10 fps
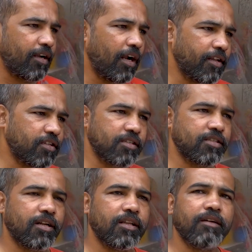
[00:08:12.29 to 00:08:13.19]
ఆర్టిస్ట్
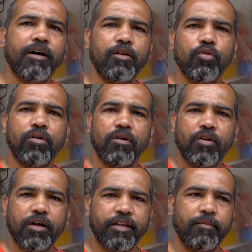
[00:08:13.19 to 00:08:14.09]
చేస్తారు కదా వాళ్ళు
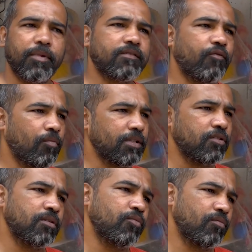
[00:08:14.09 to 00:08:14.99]
ఒక త్రీ మంత్స్ ఫోర్ మంత్స్
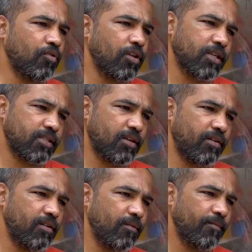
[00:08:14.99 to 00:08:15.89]
నుంచి ముందే చేస్తారు
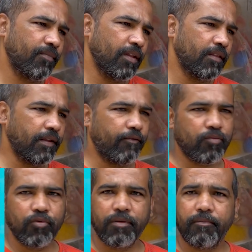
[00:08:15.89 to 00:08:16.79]
వాళ్ళు త్రీ ఫోర్
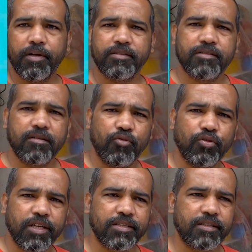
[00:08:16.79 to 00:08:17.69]
మంత్స్ ముందు
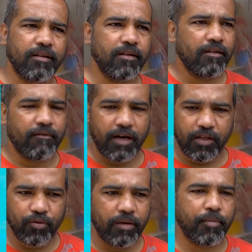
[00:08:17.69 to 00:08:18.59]
చేస్తే
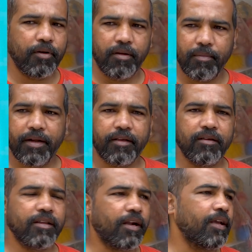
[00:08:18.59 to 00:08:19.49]
వాళ్ళకు ఇప్పుడు ఈ మాటకి
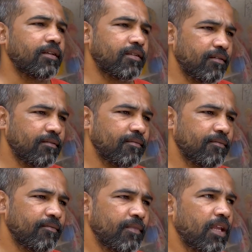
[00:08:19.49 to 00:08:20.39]
రెడీ అవుతాయి
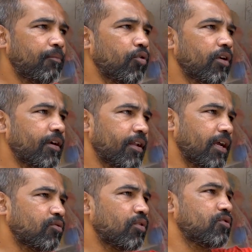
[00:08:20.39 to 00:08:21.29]
ఇప్పుడు కూడా రెడీ
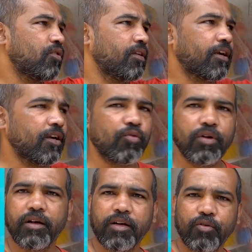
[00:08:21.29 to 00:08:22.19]
అవుతుంది చూడండి ఎక్కడ
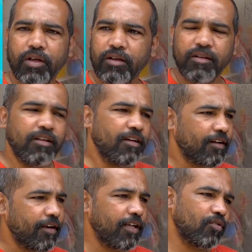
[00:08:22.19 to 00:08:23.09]
కూడా అక్కడ కూడా
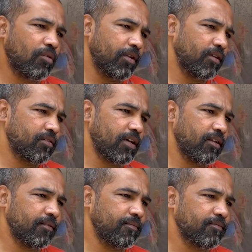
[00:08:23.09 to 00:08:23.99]
రెడీ అవుతున్నాయి మనకి
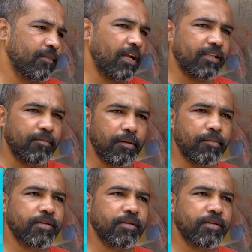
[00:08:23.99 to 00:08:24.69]
చాలా అయితే మేమేం